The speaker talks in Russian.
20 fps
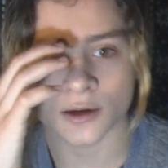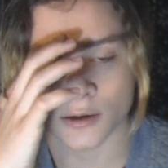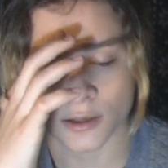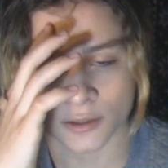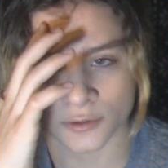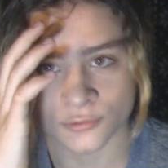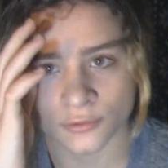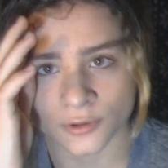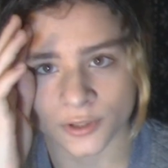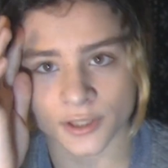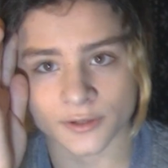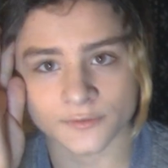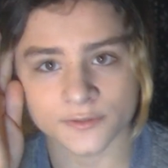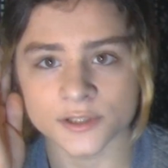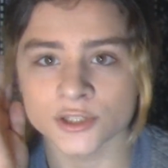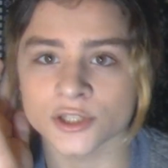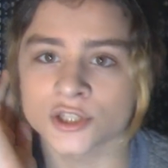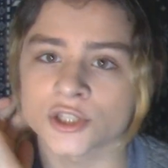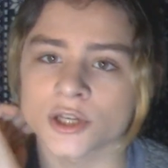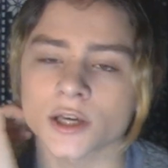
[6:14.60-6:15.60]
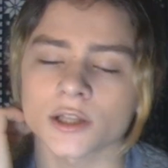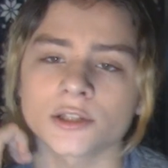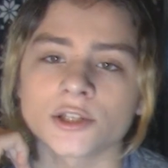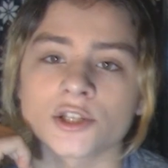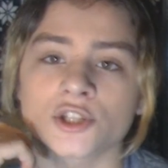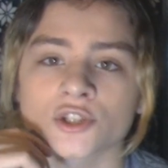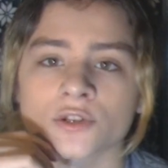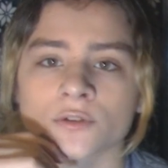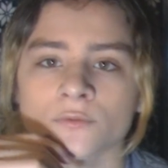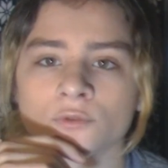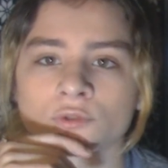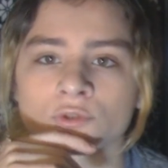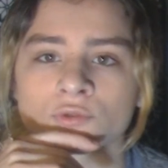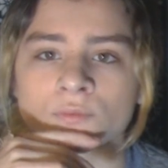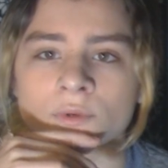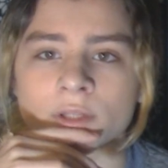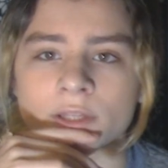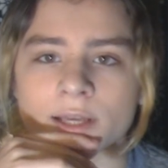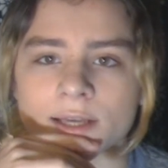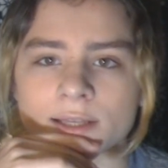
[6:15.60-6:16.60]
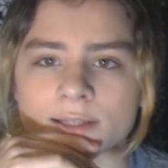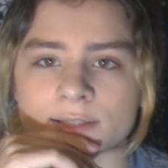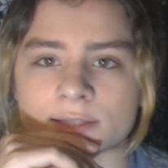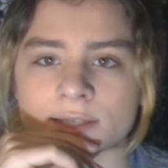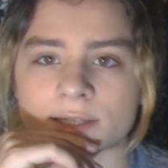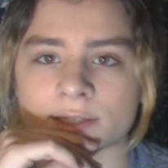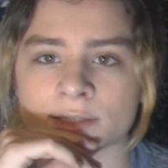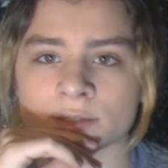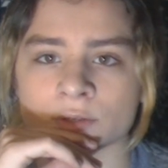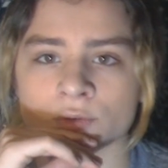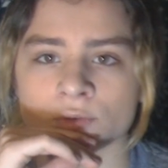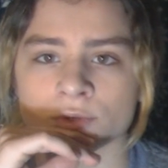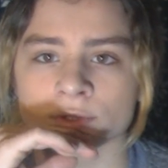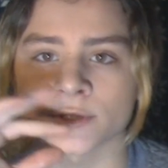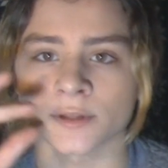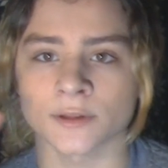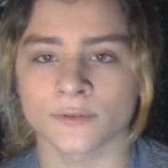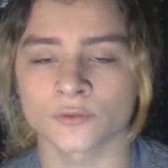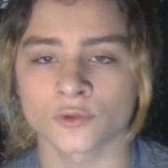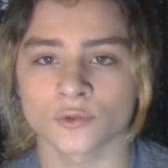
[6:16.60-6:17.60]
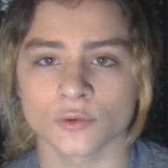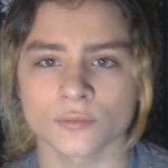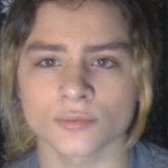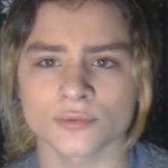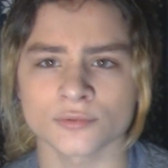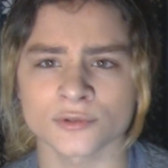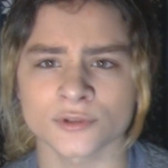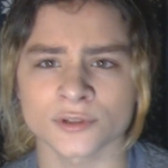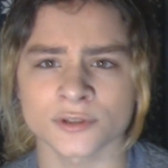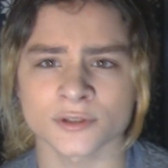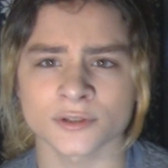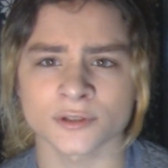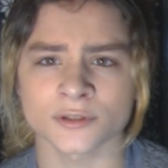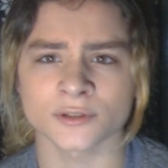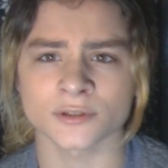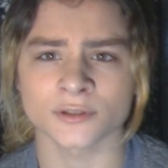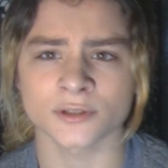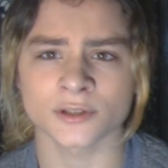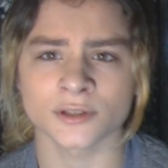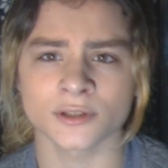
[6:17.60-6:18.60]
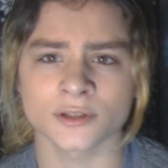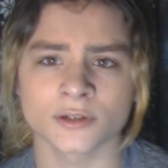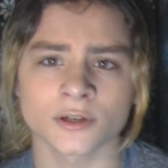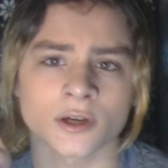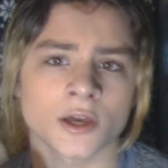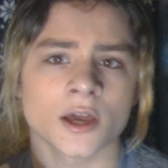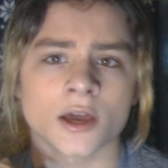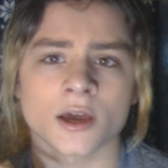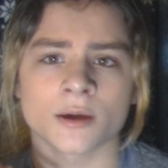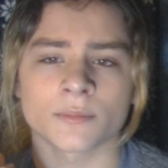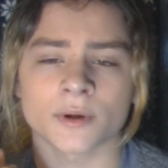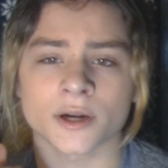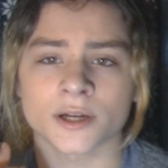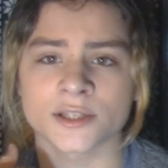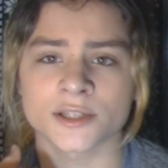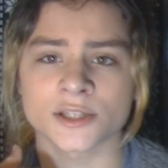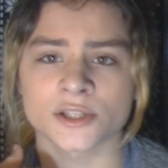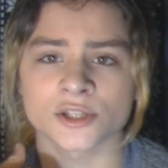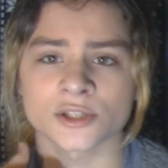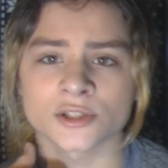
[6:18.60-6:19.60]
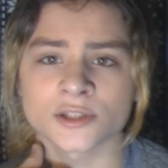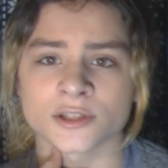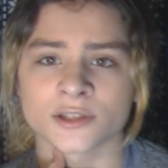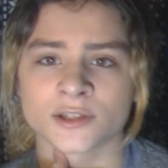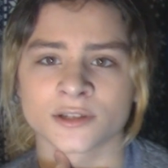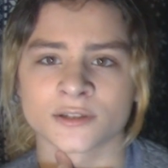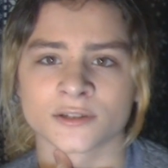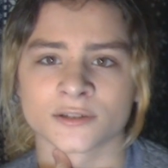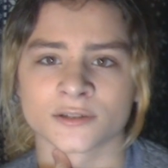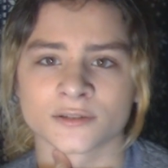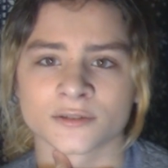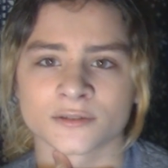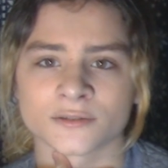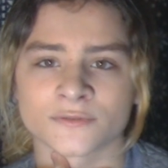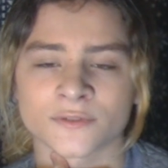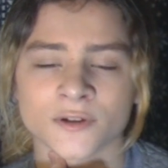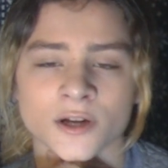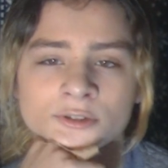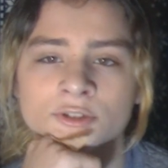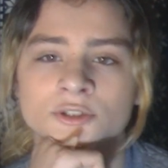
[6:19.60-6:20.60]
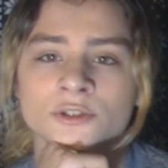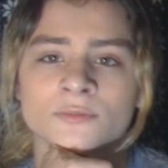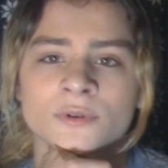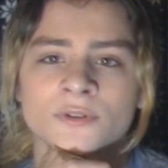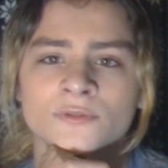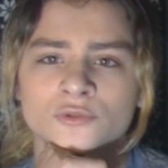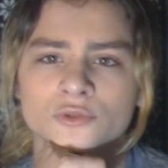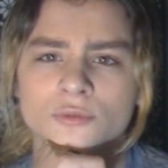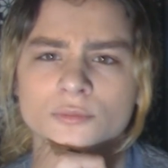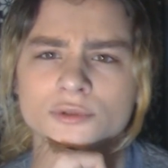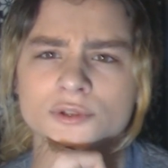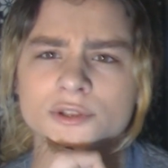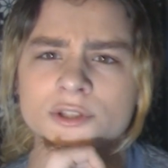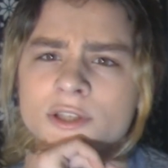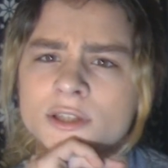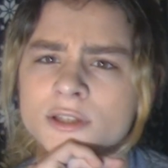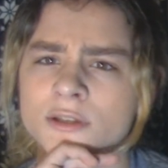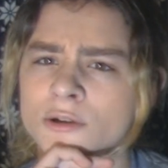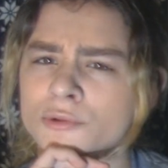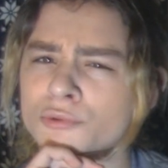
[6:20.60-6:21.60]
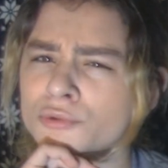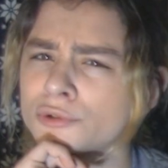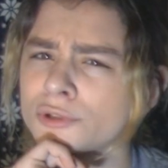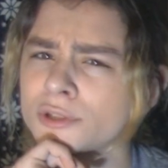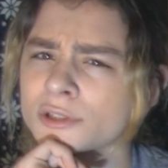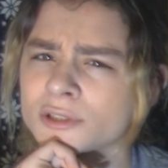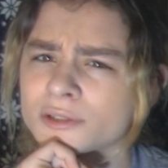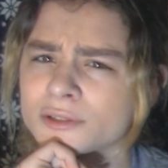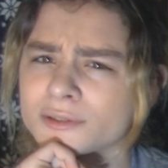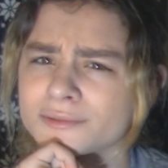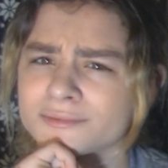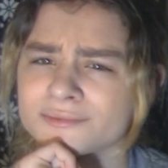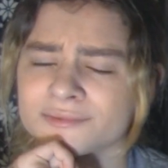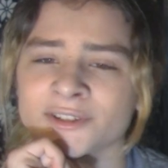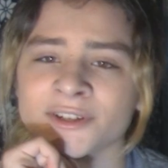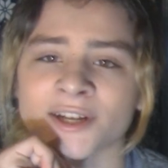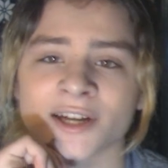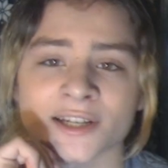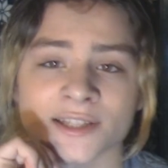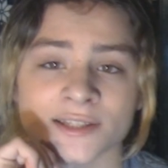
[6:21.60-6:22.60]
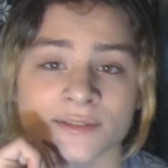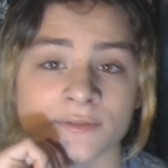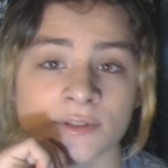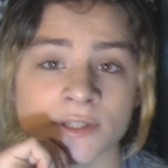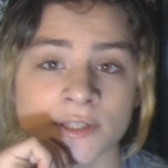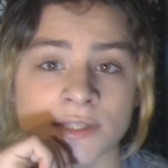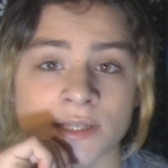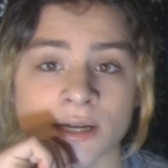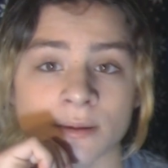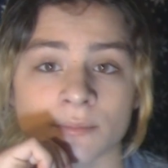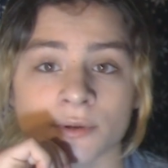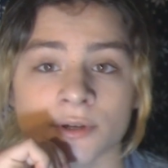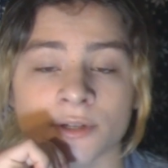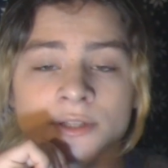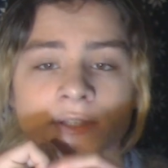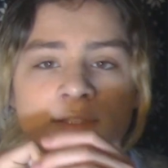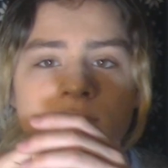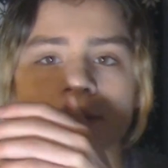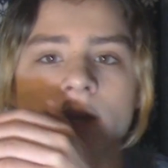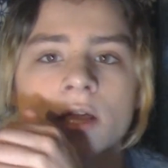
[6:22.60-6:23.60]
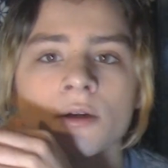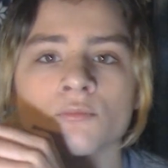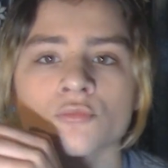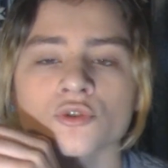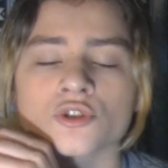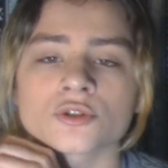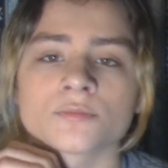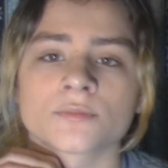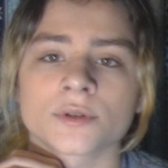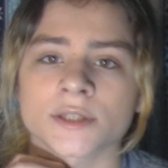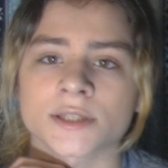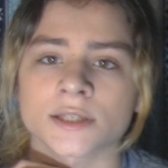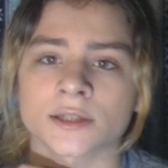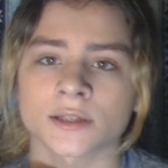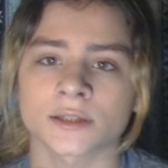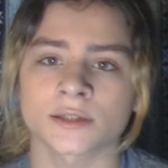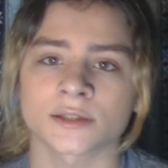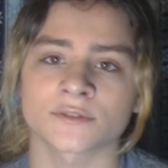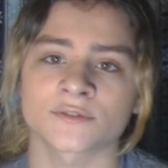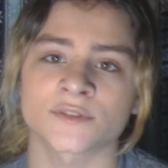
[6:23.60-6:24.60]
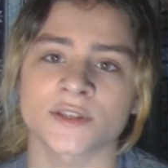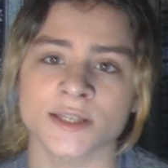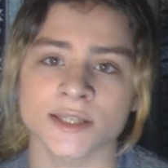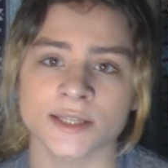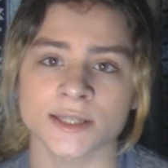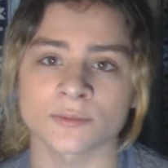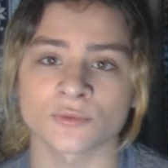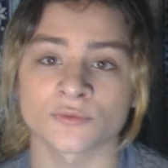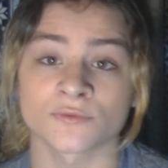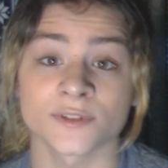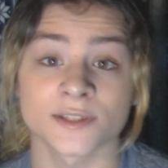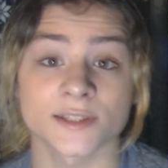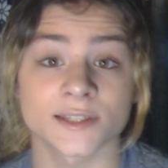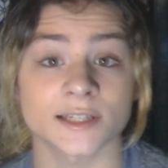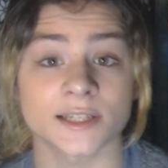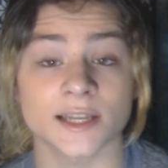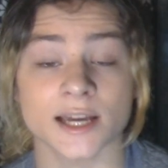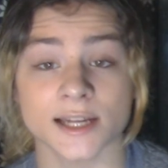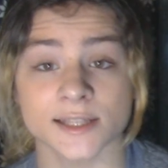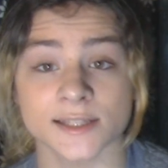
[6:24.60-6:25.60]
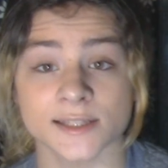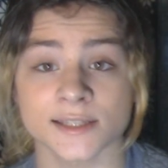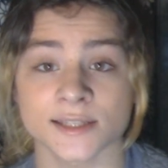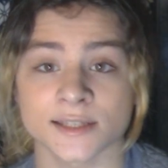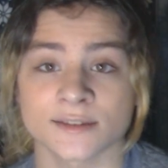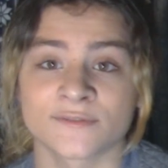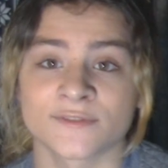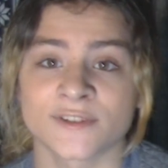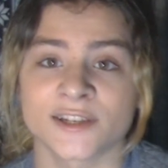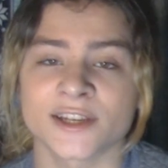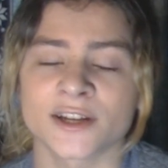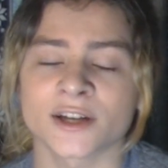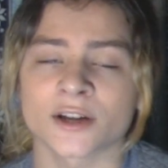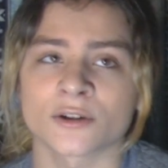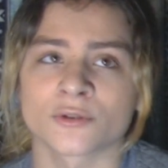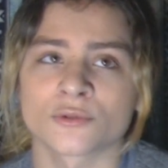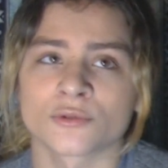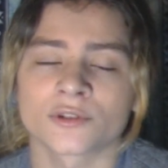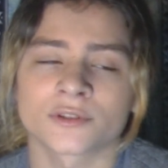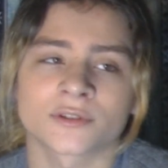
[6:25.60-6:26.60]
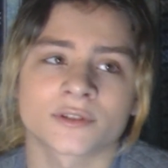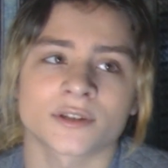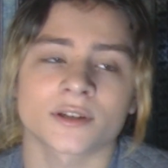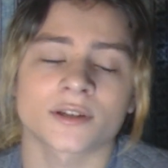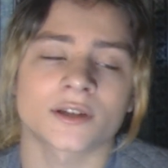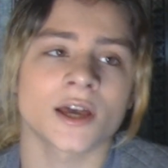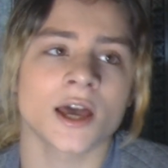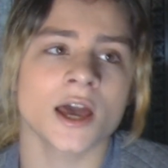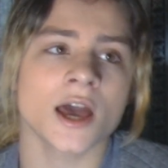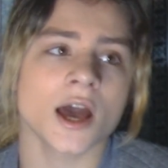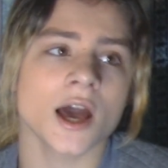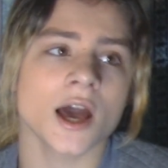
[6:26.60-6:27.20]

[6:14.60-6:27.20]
которые я встречал лично. Вот у меня здесь ходит автобус, и практически в каждом автобусе есть какой-то лекарственный запах. Не знаю, может быть, это в систему вентиляции ввели какое-то